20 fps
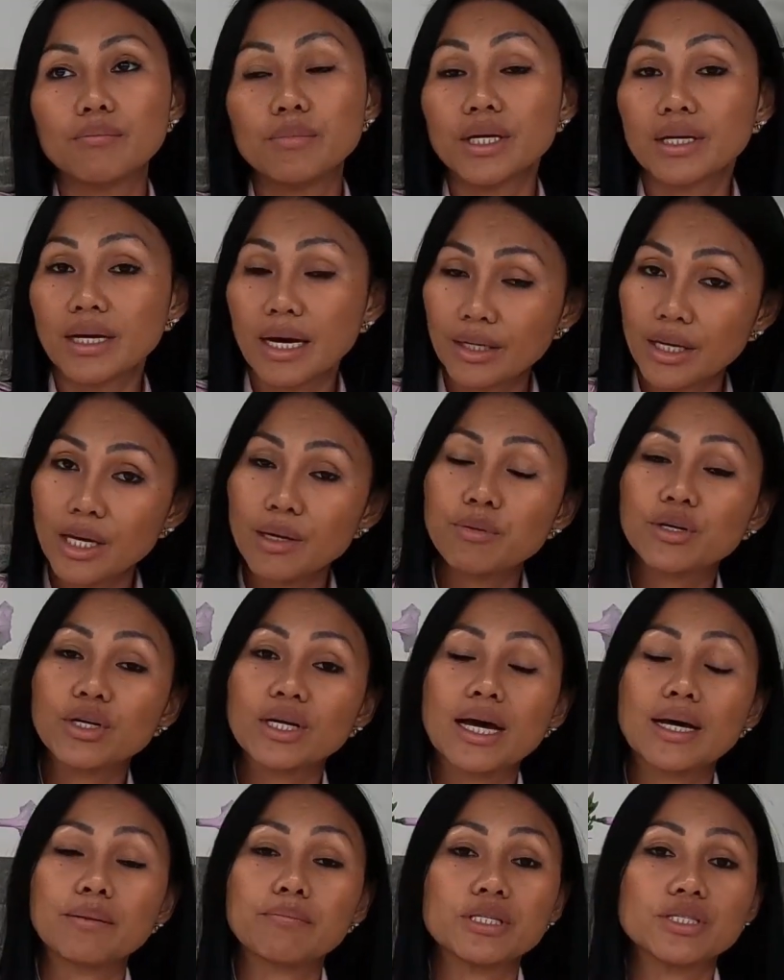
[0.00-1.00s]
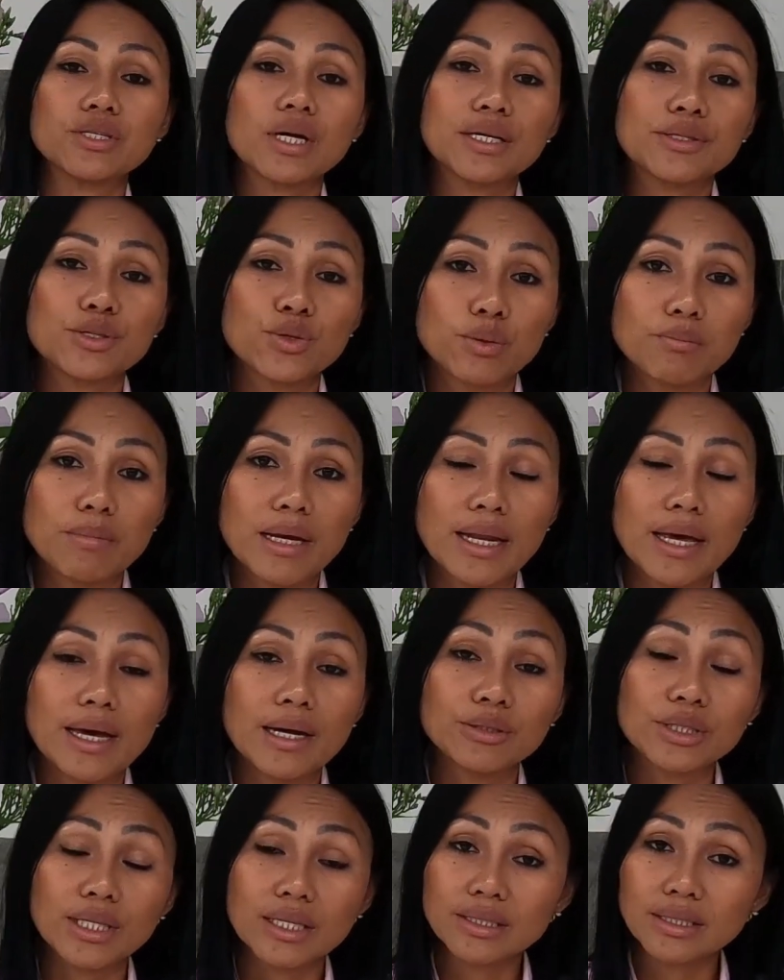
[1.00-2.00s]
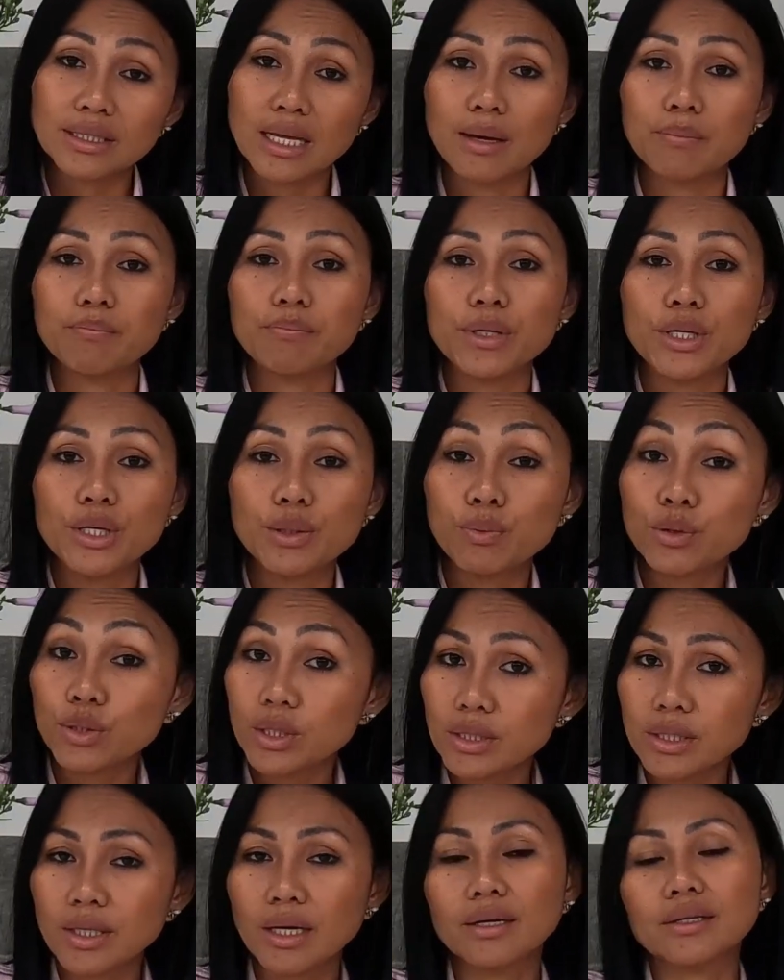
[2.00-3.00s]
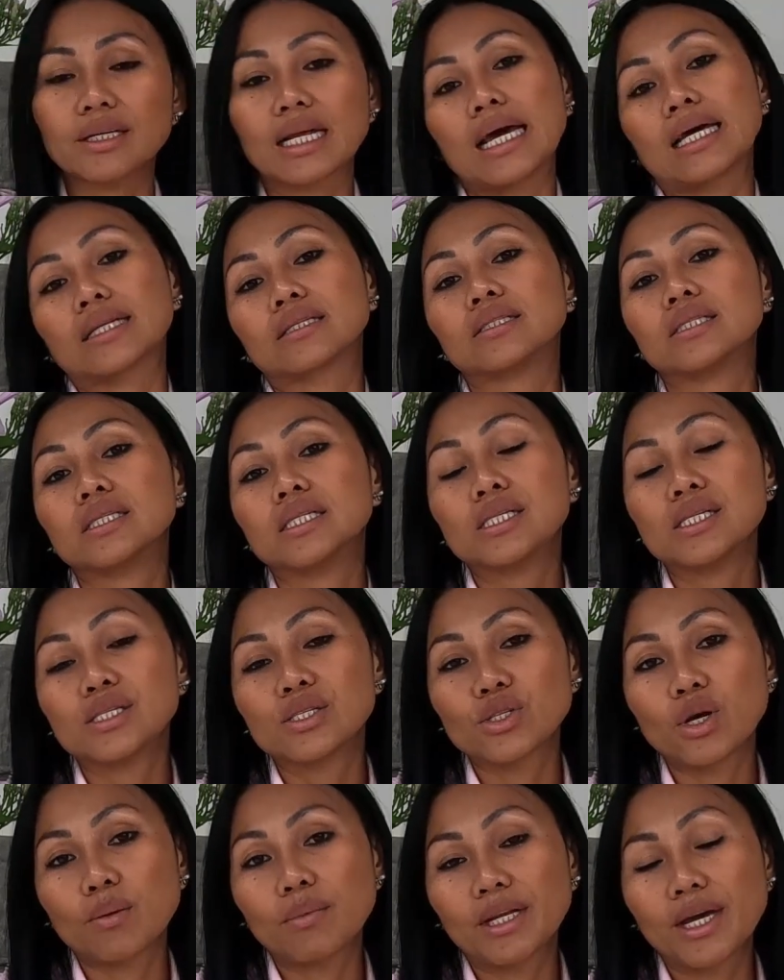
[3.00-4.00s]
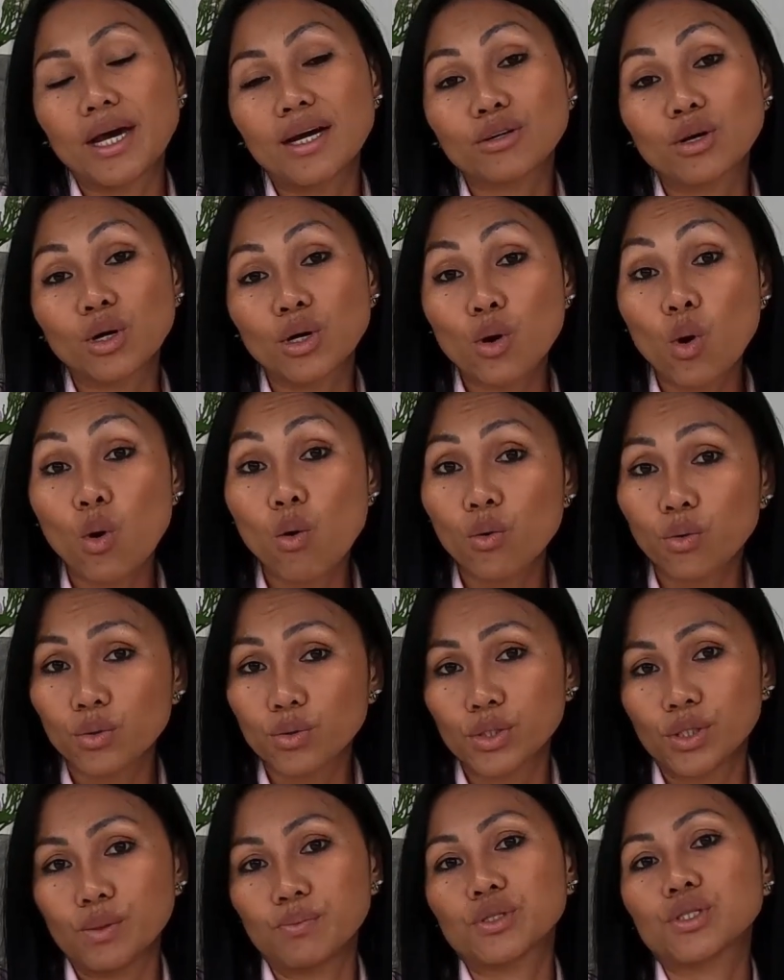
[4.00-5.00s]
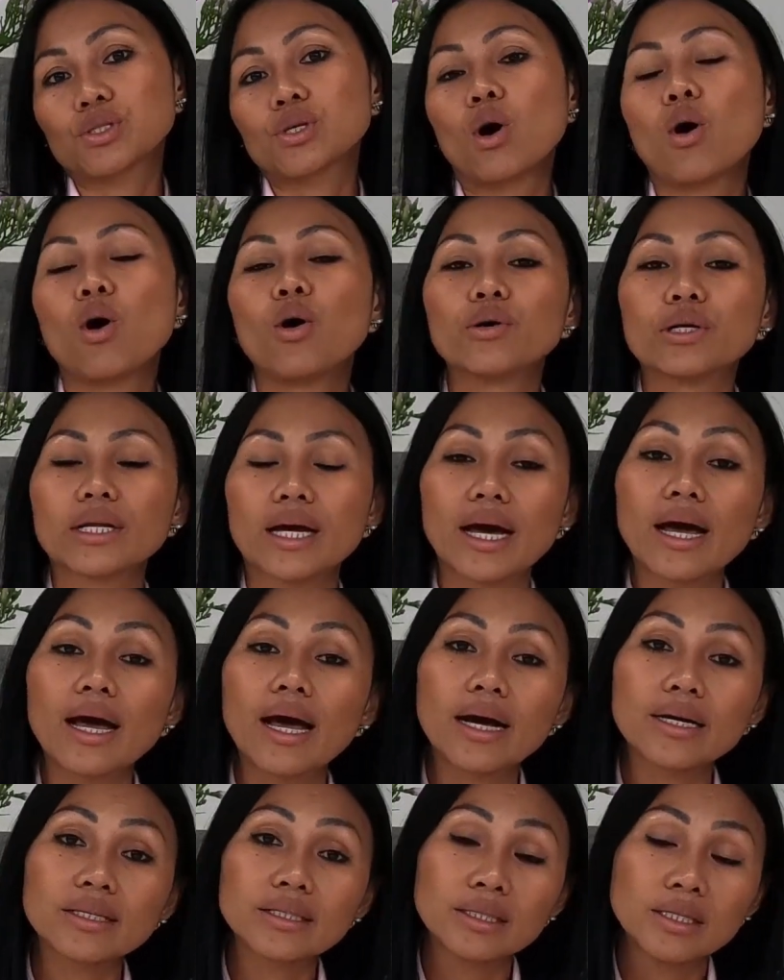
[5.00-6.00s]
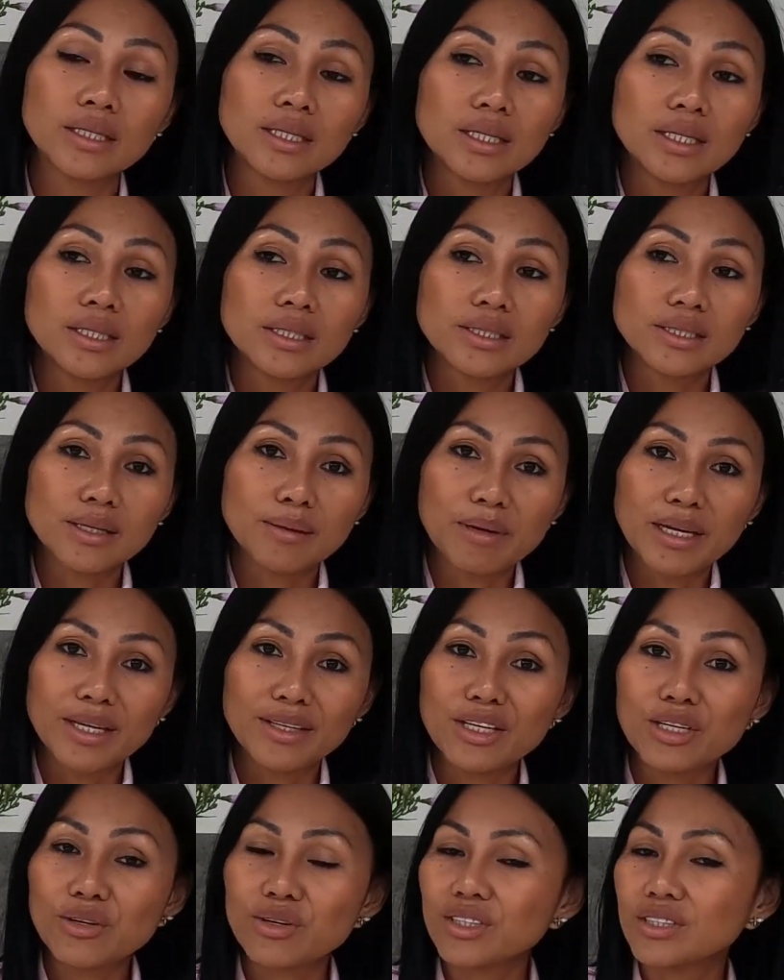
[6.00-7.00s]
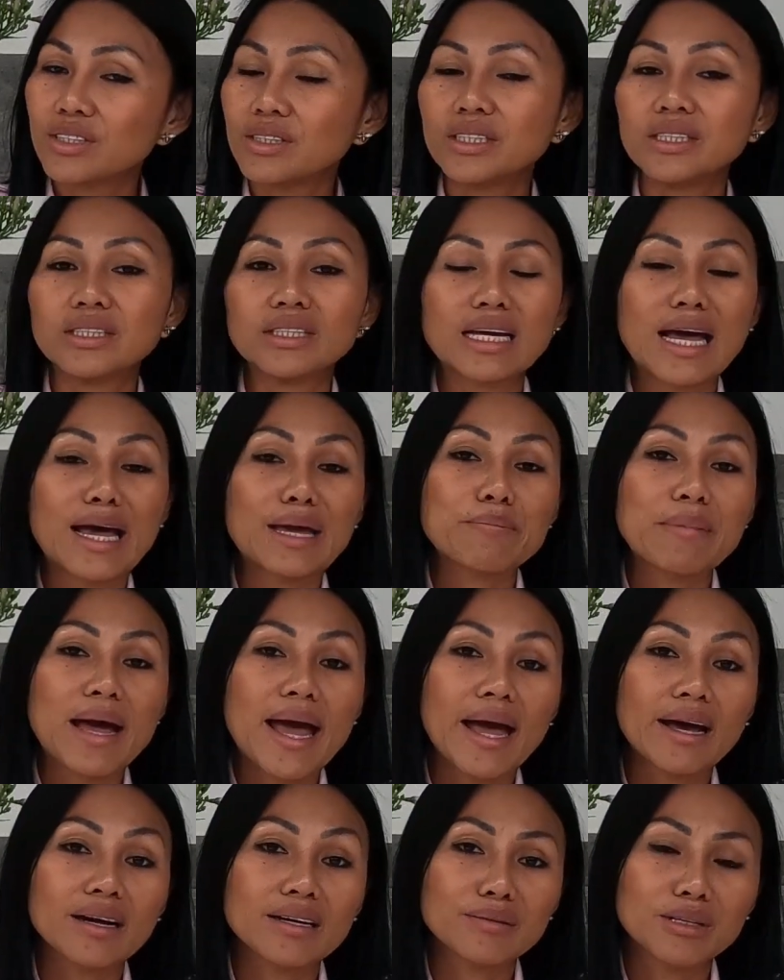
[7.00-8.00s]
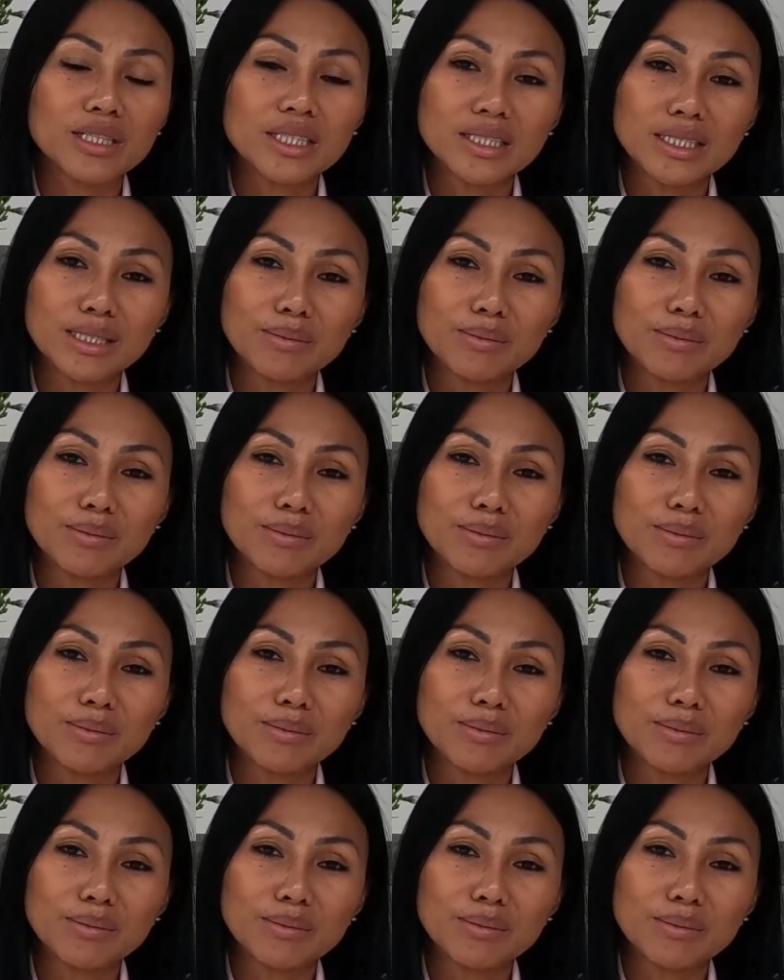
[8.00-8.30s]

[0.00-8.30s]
มีการให้บริการประชาชนมาแล้วตั้งแต่ปีพุทธศักราชสองพันห้าร้อยหกสิบสองนะคะสมัยนี้ก็คือง่ายมากคื